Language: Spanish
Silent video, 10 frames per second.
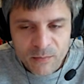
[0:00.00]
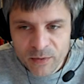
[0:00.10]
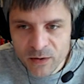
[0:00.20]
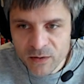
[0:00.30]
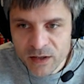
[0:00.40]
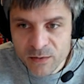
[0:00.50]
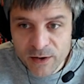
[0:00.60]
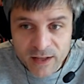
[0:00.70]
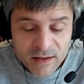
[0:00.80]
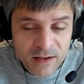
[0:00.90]
pero es
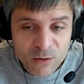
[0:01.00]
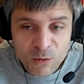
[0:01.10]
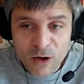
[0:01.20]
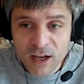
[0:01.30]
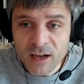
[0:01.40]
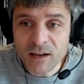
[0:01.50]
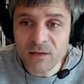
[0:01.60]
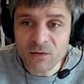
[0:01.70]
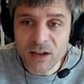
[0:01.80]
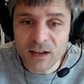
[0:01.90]
verdad que es una,
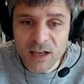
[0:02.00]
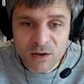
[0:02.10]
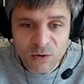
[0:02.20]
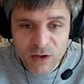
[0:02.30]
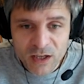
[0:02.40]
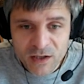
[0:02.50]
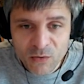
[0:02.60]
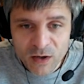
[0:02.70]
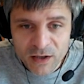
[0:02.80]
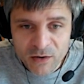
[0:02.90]
una de las joyas en
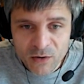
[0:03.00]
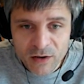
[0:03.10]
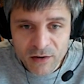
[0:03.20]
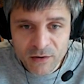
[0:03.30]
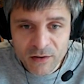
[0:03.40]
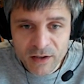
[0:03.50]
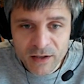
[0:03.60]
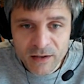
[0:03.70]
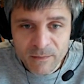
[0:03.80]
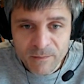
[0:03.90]
cualquier colección de,